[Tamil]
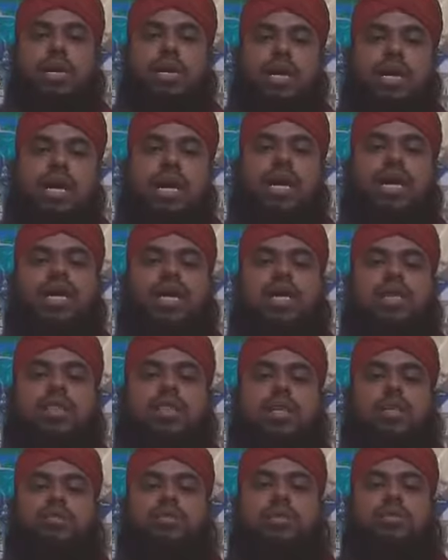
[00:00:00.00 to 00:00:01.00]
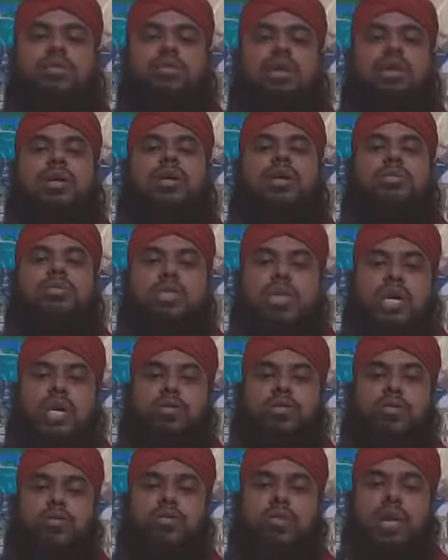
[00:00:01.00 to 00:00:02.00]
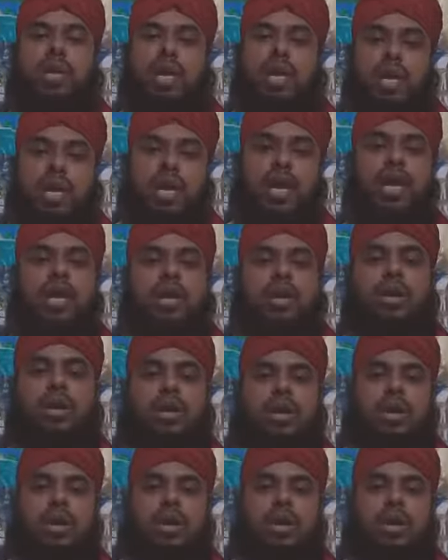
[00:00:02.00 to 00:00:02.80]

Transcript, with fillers: நற்காரியத்தையும் நம் பக்கம் சேர்ப்போமேயானால்